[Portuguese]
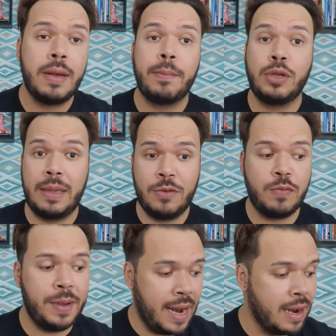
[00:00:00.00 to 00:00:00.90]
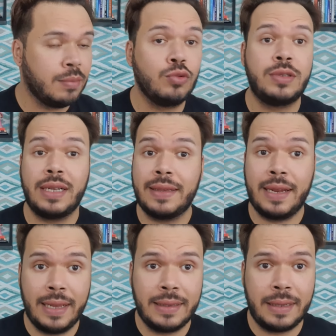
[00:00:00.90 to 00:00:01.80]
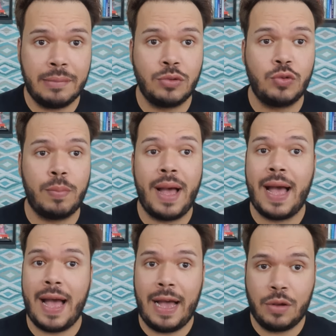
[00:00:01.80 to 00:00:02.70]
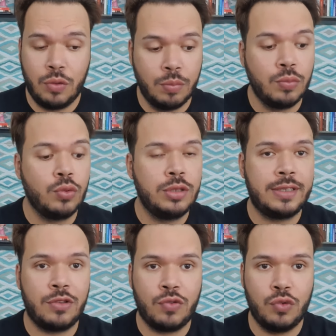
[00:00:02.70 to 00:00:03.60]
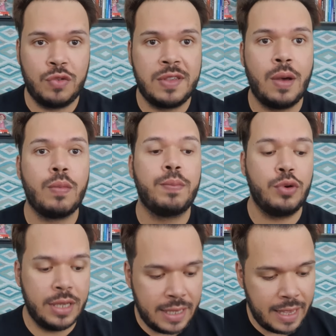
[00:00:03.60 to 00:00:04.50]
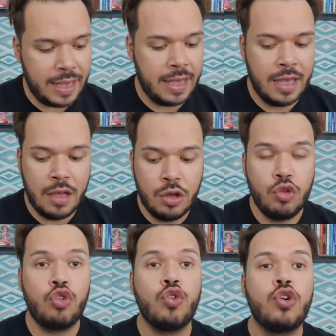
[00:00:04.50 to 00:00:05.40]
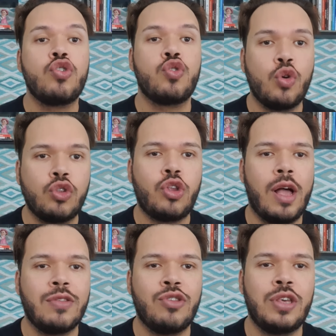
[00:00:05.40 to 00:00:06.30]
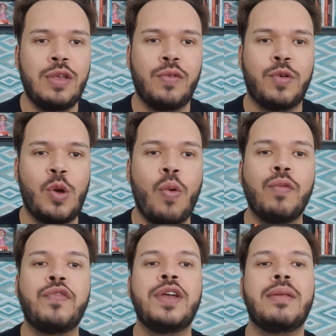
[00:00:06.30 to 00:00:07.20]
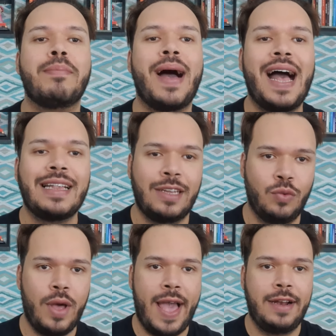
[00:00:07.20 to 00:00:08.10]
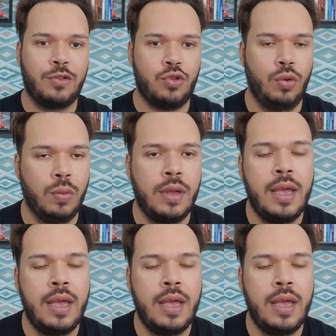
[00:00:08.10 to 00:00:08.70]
podemos esperar muita treta, muito barraco, muita discussão, porque Jojo Todinho foi confirmada no reality show.